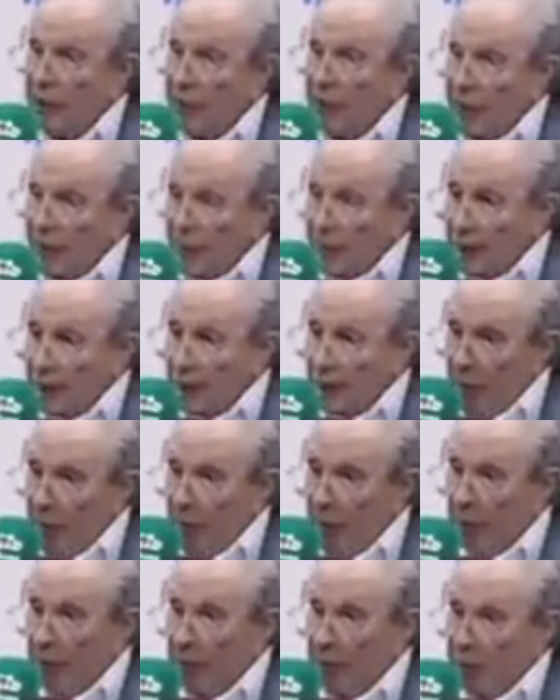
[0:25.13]
كاينين
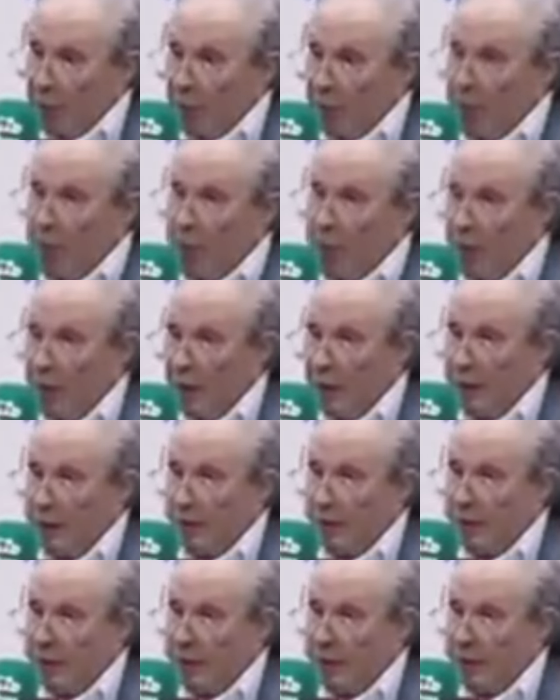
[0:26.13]
ربعه في شي جهه
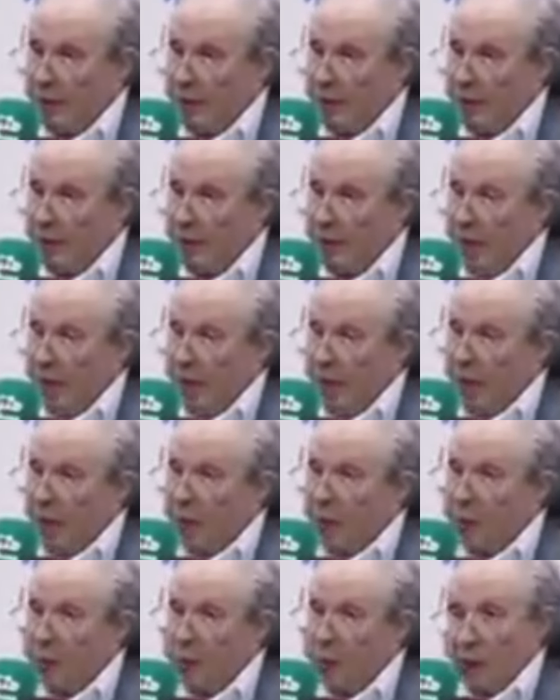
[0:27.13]

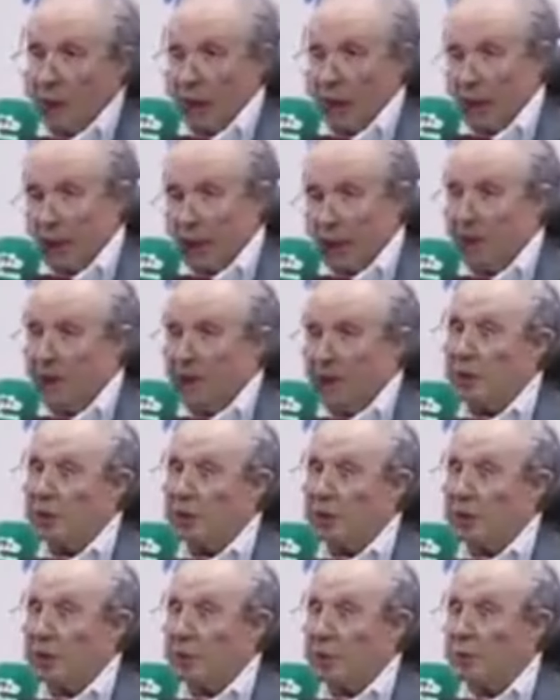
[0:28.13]
هادو قالك حنا ما
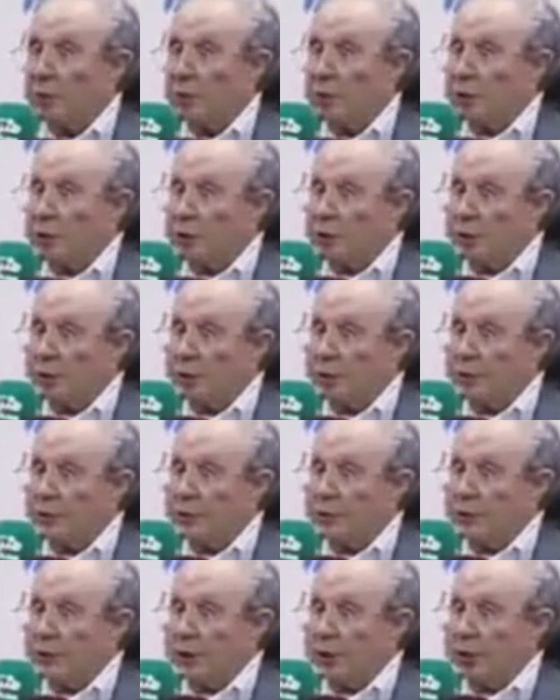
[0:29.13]
نتحصاوش
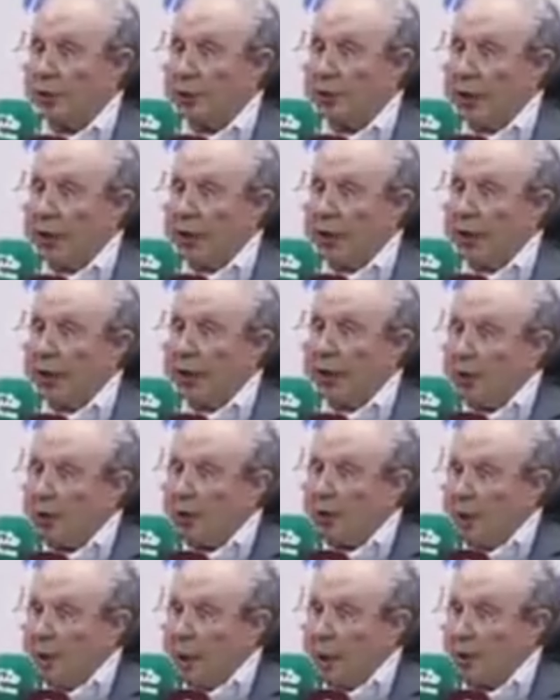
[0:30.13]

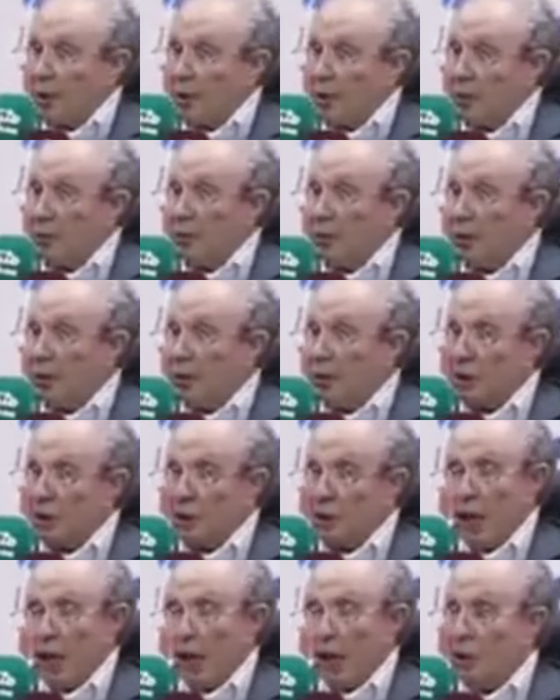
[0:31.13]
قال له علاش ما بغيت
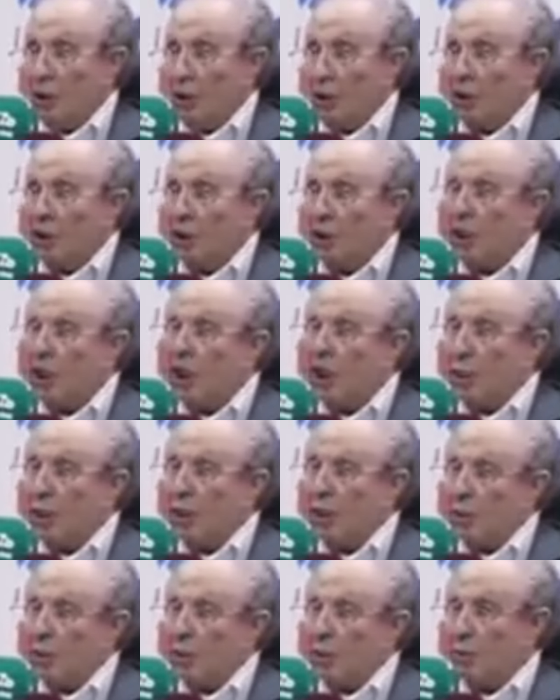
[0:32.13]
نسحب قال له احنا
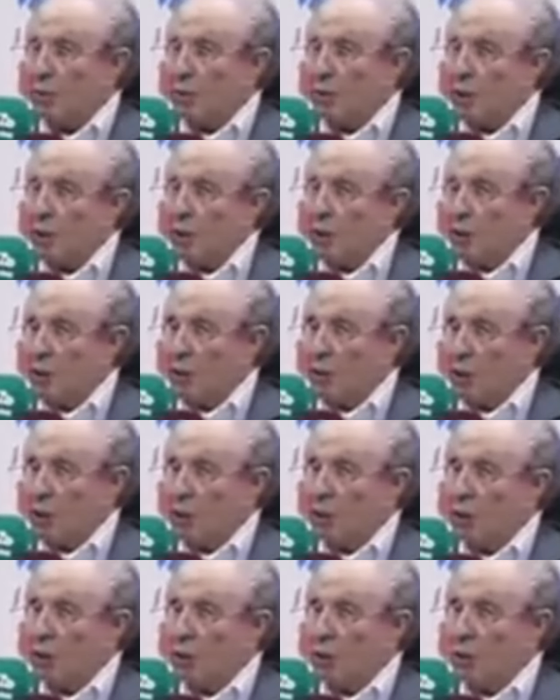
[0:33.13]
جزائريين ما بغيناش
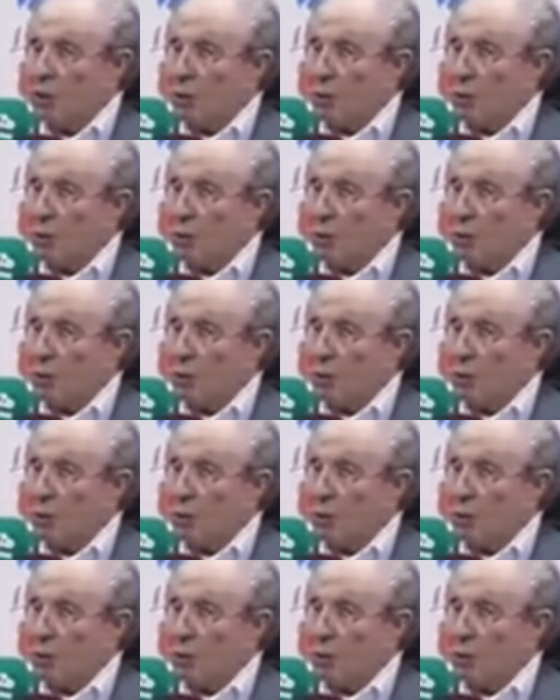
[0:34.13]
نتحسب